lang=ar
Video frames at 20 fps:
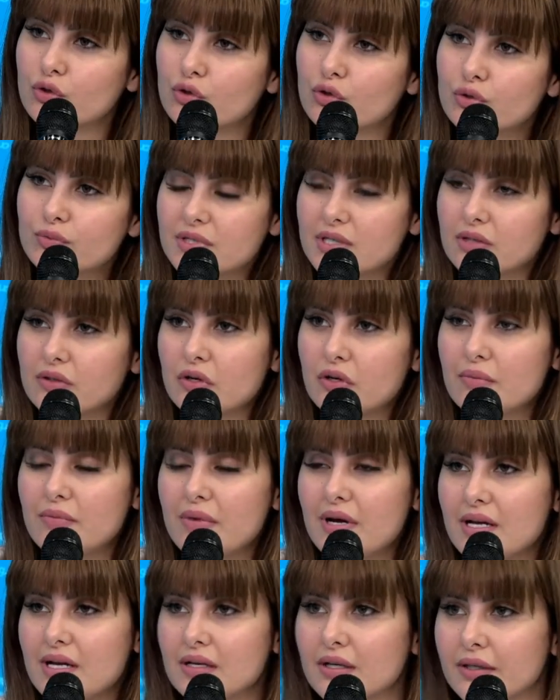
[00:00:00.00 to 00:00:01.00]
نقول سي
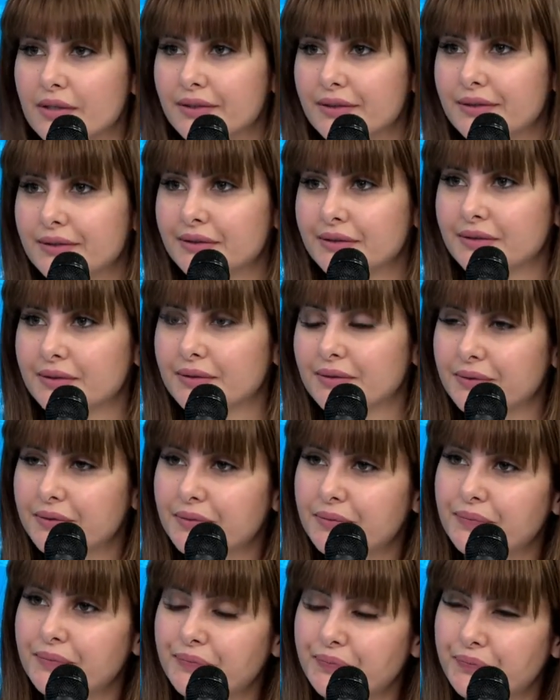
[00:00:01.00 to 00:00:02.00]
نورمال
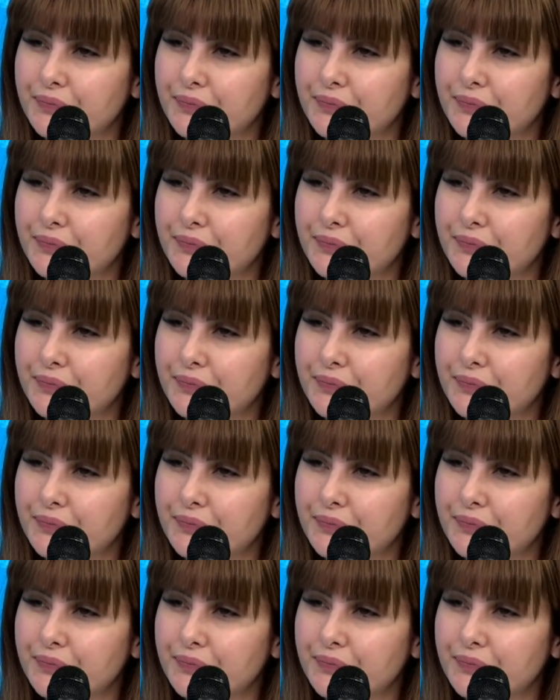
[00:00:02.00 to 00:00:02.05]
في